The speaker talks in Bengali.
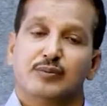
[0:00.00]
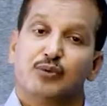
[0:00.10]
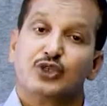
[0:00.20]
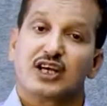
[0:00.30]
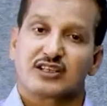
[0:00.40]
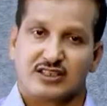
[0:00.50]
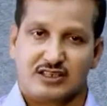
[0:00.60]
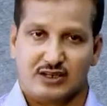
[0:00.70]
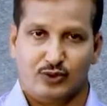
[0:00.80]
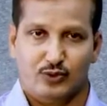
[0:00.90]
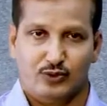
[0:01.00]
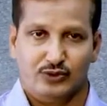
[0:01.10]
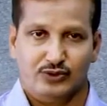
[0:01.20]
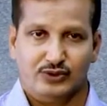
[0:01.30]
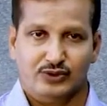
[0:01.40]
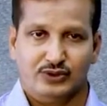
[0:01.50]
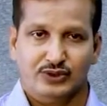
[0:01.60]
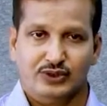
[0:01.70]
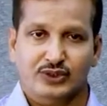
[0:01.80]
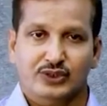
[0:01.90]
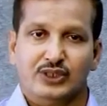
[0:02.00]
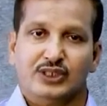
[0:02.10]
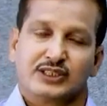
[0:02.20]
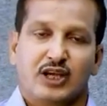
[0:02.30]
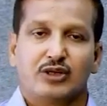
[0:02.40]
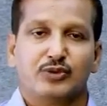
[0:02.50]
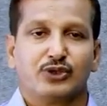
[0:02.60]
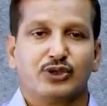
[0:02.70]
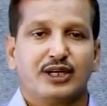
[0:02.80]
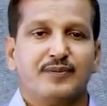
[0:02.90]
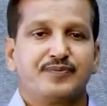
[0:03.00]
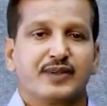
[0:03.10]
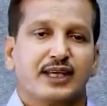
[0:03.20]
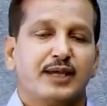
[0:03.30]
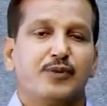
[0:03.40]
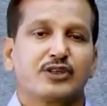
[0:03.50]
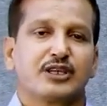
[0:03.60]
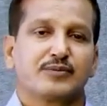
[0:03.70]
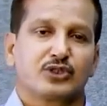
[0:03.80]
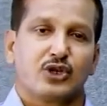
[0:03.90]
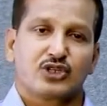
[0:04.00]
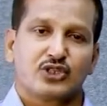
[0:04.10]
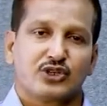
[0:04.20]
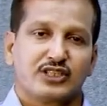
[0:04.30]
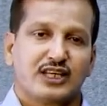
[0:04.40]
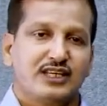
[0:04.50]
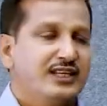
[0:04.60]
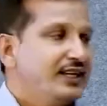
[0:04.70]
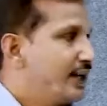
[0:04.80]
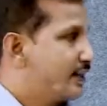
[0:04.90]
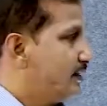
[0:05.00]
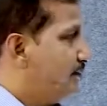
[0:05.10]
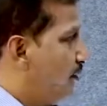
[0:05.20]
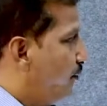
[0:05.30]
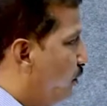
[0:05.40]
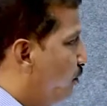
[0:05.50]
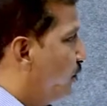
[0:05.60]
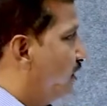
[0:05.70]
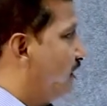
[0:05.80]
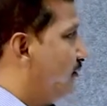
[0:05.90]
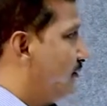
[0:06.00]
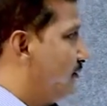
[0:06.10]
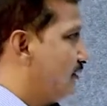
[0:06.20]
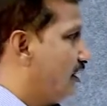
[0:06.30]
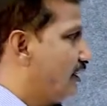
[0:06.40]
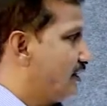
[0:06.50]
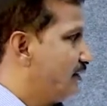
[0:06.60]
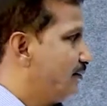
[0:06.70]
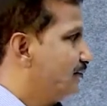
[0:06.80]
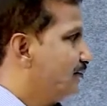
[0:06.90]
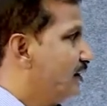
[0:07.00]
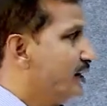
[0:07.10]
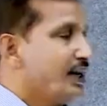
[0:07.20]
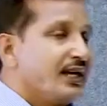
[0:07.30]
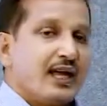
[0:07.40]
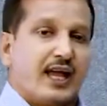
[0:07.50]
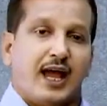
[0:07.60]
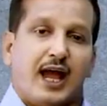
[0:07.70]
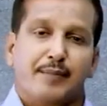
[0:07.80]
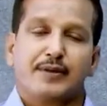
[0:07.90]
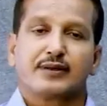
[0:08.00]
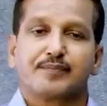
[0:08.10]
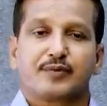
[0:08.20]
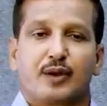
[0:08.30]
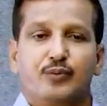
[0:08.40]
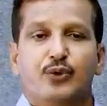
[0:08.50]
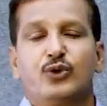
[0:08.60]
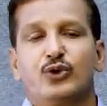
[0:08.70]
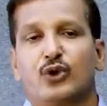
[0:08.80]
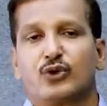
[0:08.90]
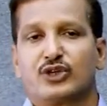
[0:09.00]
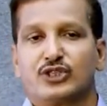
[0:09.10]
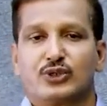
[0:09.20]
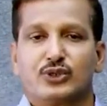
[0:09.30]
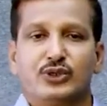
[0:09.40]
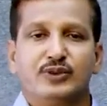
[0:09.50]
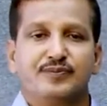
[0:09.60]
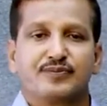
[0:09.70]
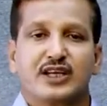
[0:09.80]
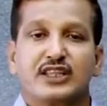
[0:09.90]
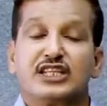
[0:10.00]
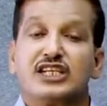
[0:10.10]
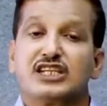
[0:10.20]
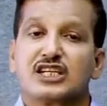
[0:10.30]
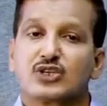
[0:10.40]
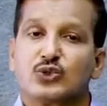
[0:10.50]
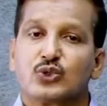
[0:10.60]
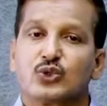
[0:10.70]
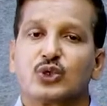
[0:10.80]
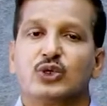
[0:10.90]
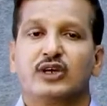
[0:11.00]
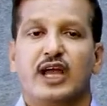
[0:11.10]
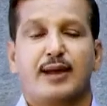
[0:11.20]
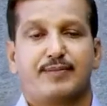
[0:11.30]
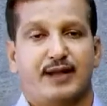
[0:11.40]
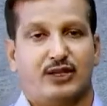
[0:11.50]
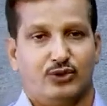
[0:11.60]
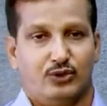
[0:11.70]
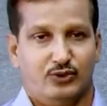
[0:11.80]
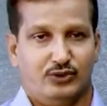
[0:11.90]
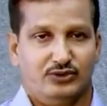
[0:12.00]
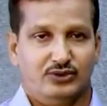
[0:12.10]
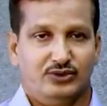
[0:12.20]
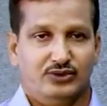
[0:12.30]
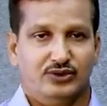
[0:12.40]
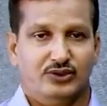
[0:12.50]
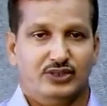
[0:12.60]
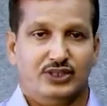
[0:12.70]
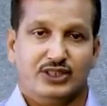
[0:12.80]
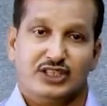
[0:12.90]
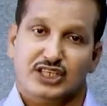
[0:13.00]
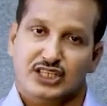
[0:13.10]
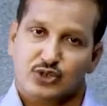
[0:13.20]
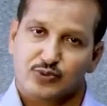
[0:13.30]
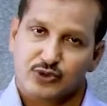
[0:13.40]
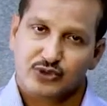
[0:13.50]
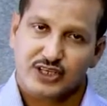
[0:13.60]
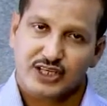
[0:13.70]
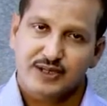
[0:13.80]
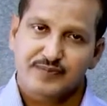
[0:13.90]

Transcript: বোঝার চেষ্টা করব। তাহলে বন্ধুরা এ পর্যায়ে আমরা সরাসরি চলে যাই একটি পরবর্তী স্লাইডে আমরা পুকুর খননের জন্য তিনটা সূত্র অ্যাপ্লাই করব। তিনটা সূত্র কি